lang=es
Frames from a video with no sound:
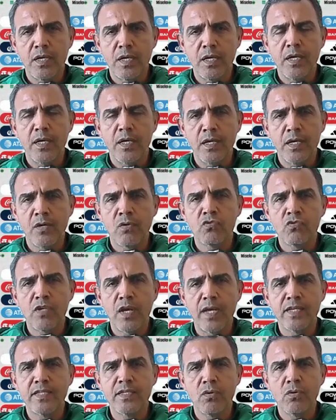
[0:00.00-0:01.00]
eh,
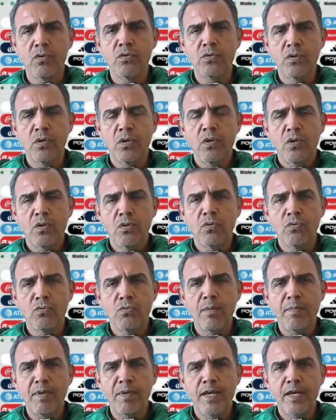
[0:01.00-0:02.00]
irnos a casa con,
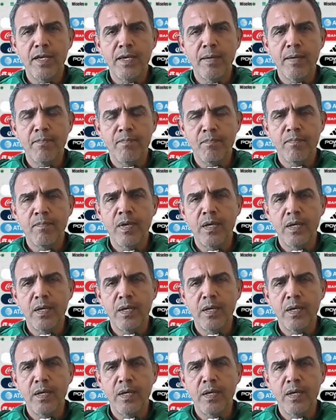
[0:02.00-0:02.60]
con una medalla.